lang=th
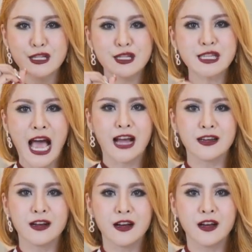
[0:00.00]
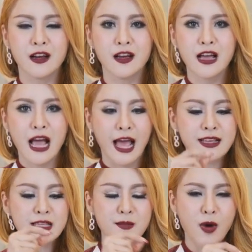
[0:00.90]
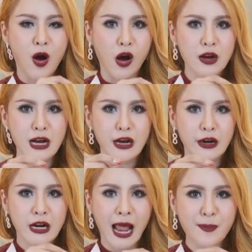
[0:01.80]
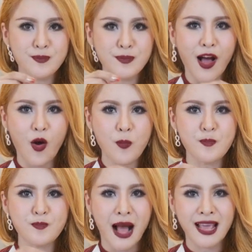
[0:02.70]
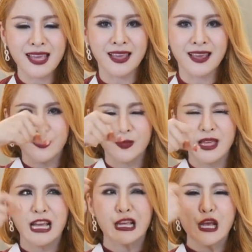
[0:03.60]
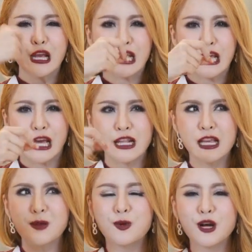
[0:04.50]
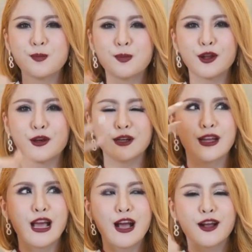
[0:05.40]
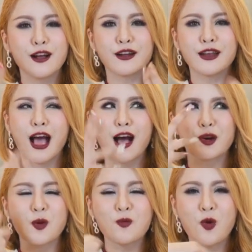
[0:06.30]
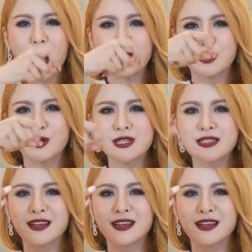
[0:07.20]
สั่งให้สมองรับเอาไป ยิ่งเขียนยิ่งเพลิดเพลินเกิดอารมณ์ความรู้สึก